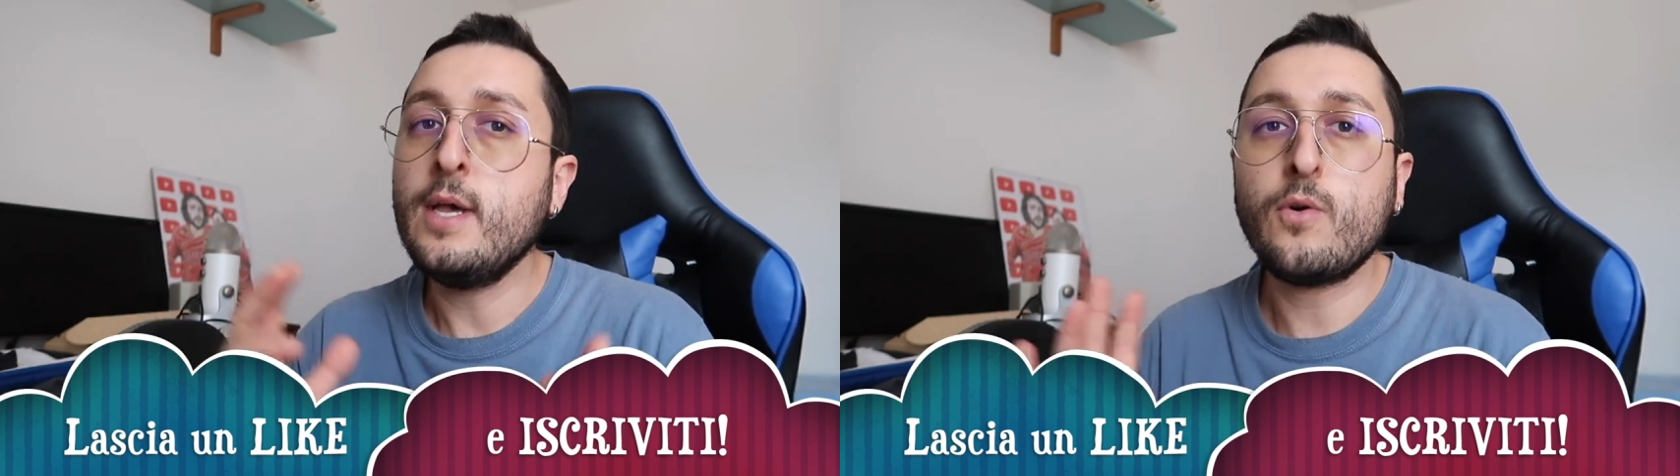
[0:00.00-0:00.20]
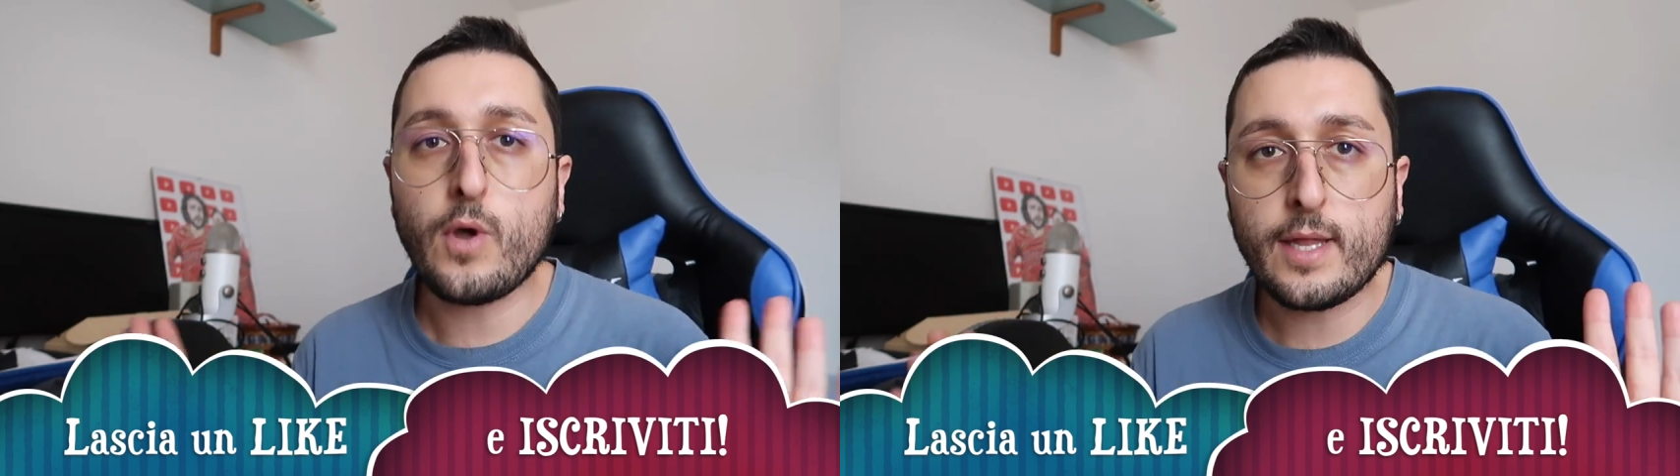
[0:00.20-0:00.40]

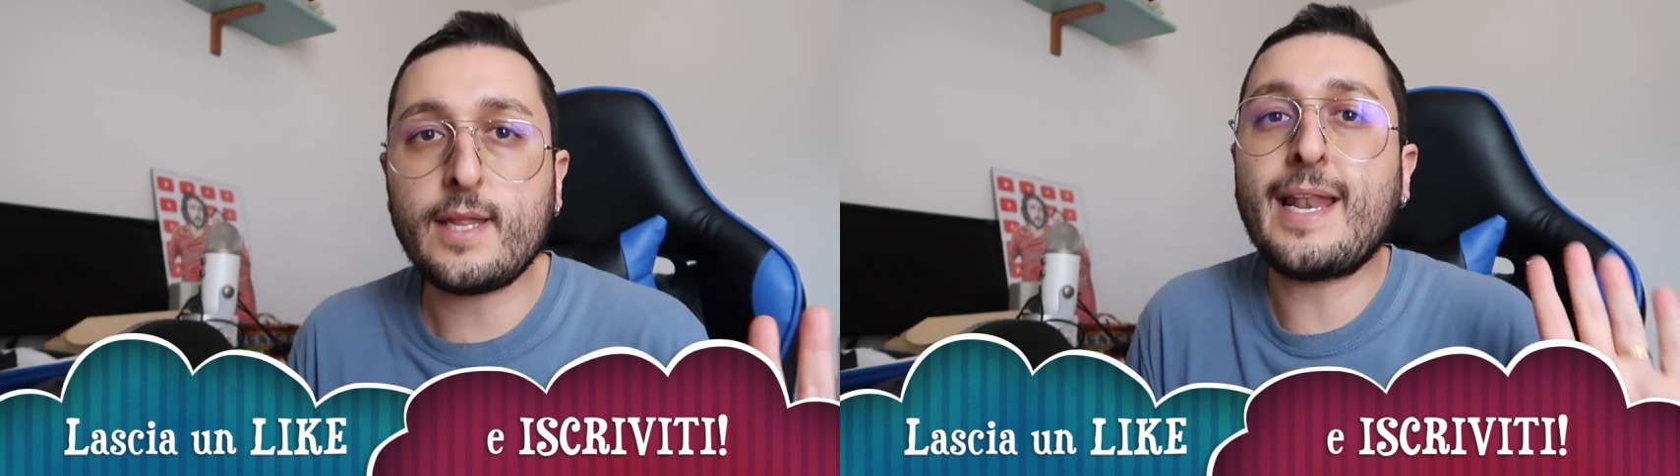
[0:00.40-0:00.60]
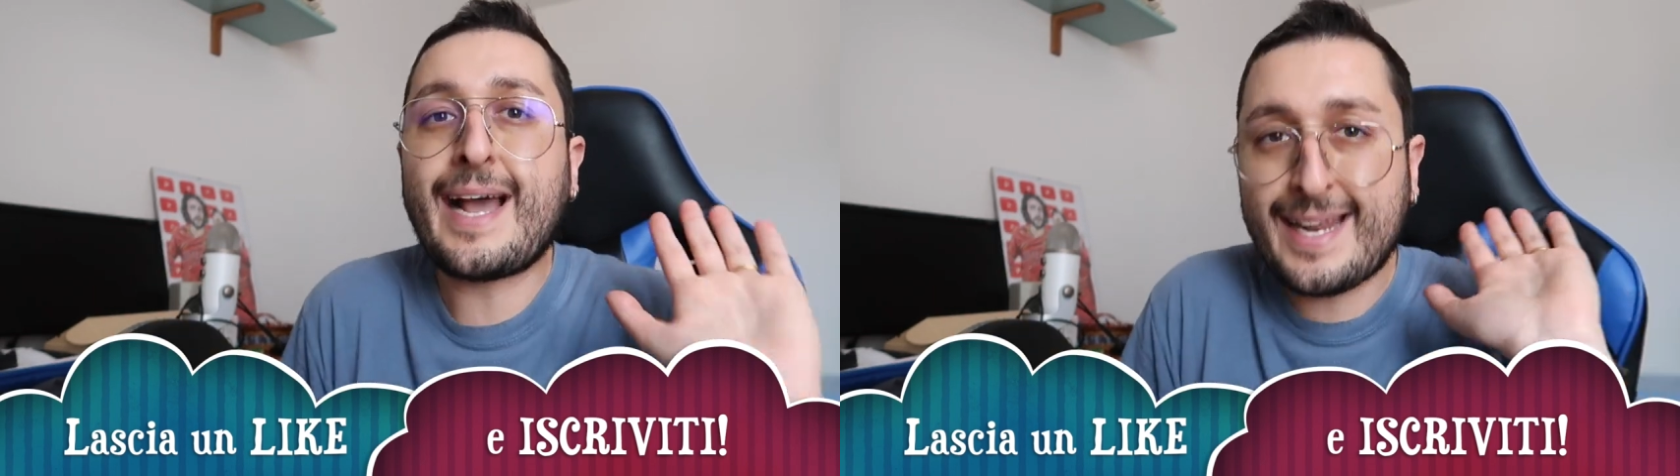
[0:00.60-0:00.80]

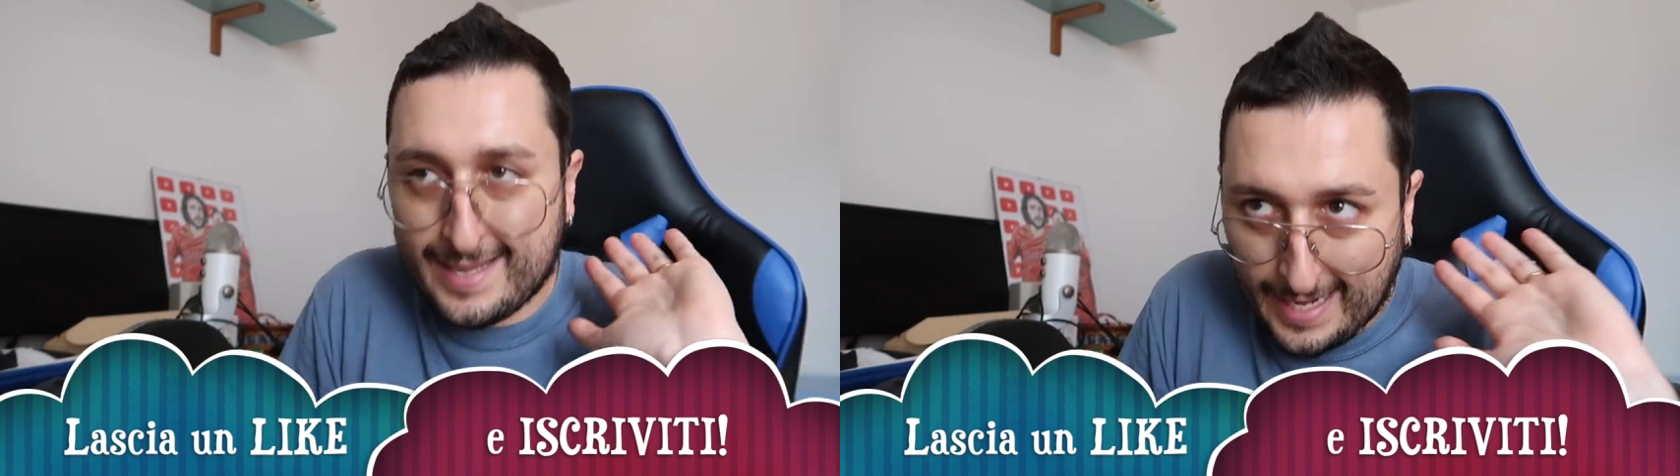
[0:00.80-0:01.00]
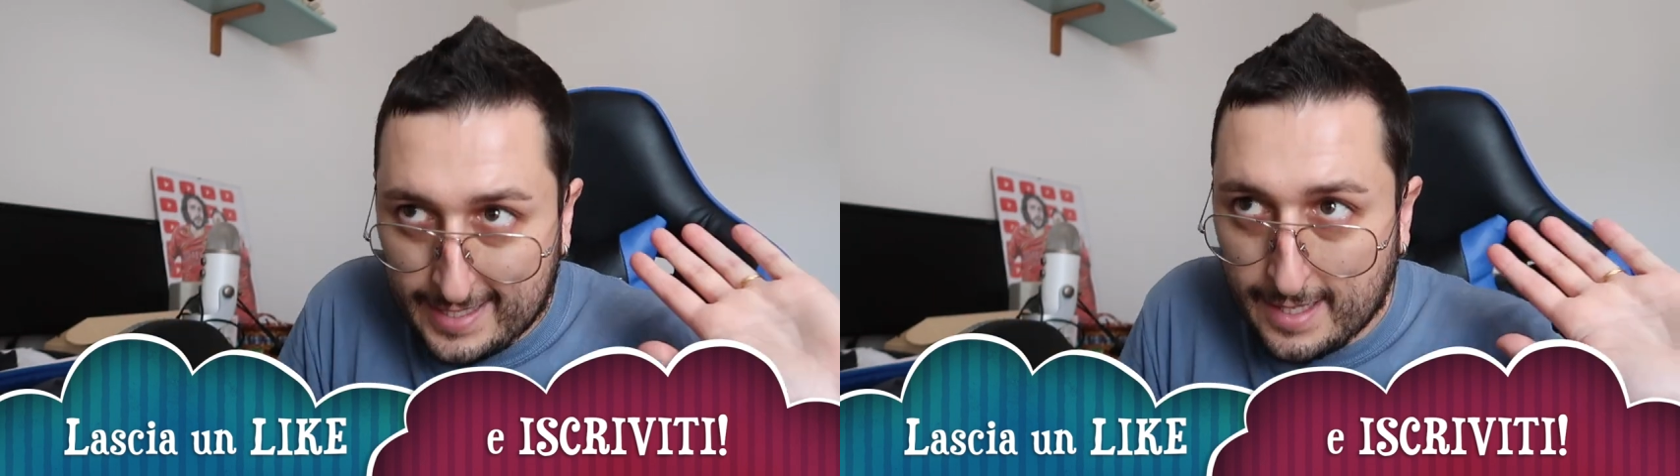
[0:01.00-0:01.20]
quindi una
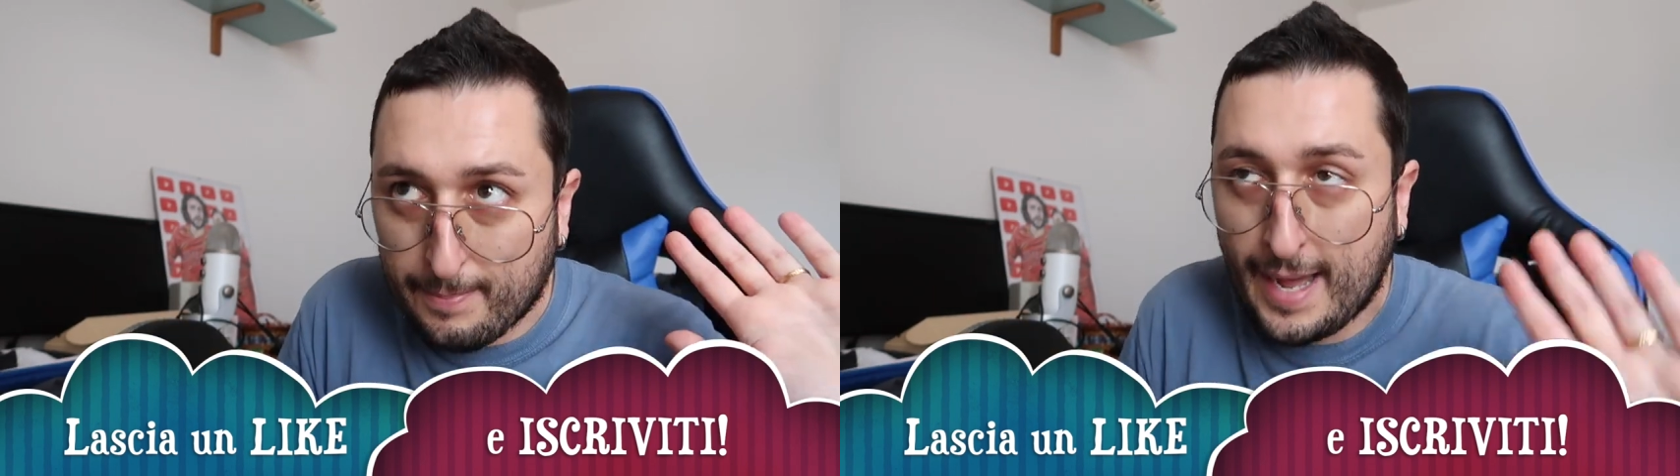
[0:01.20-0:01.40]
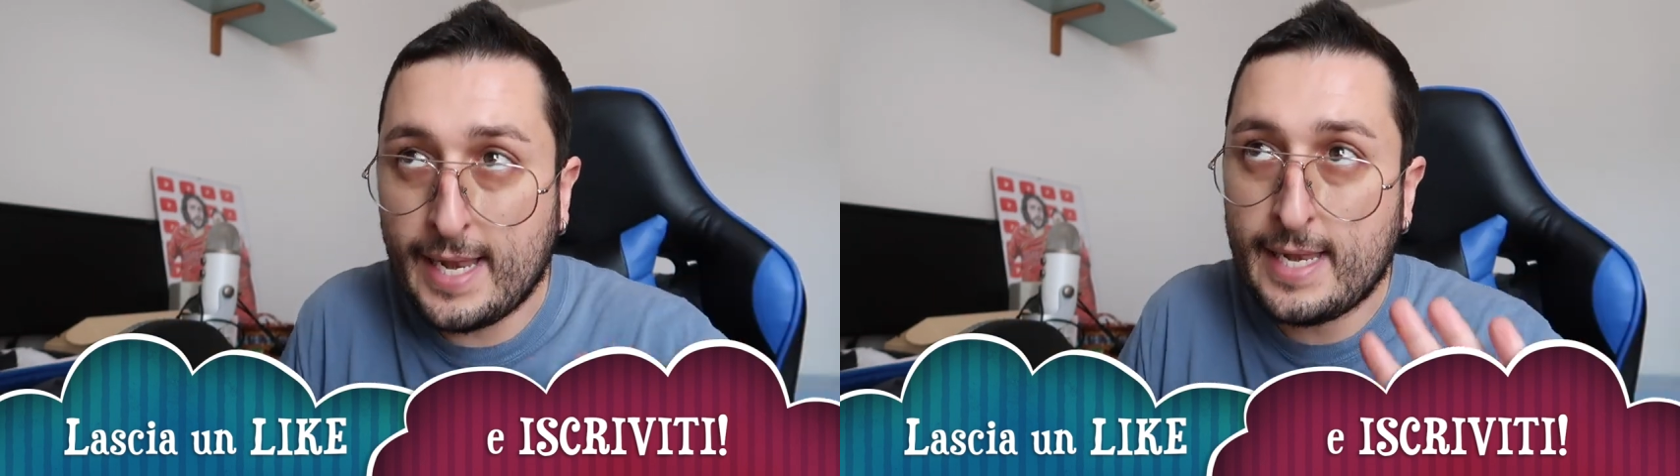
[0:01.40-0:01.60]
grattata di
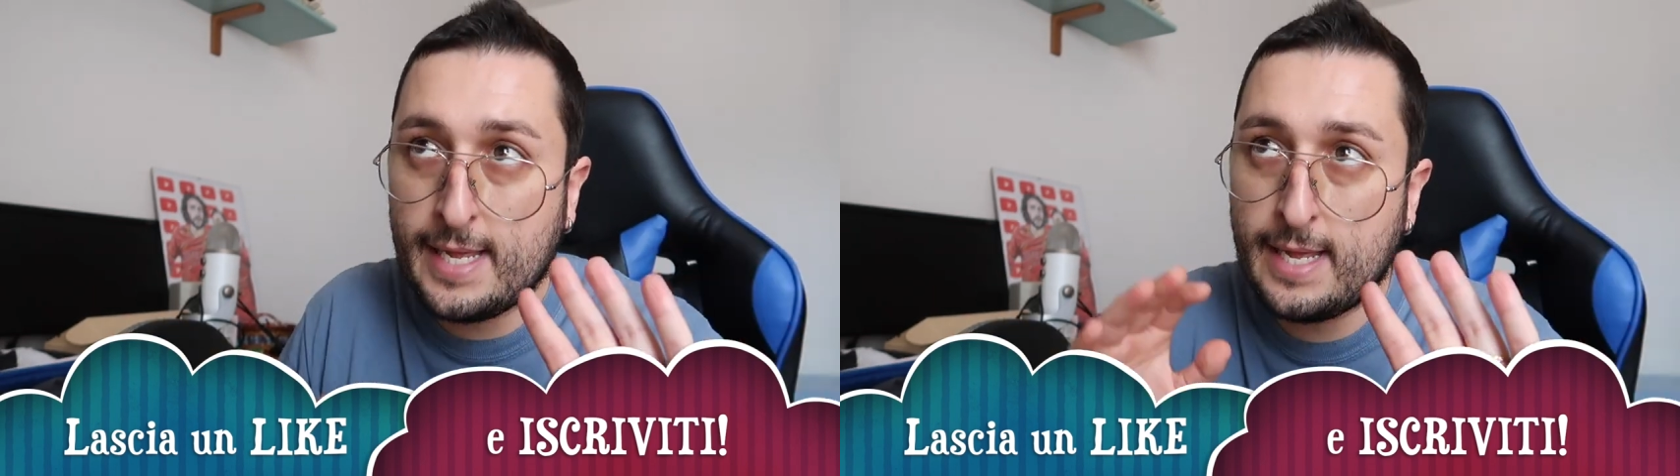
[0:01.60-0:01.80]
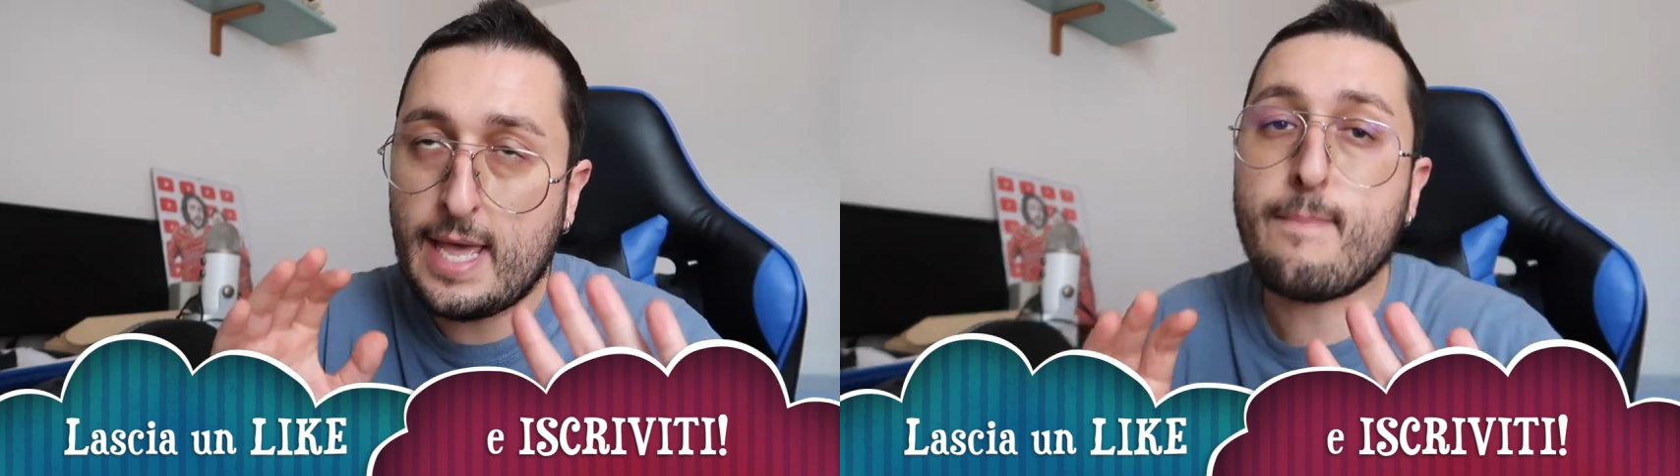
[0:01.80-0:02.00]
palle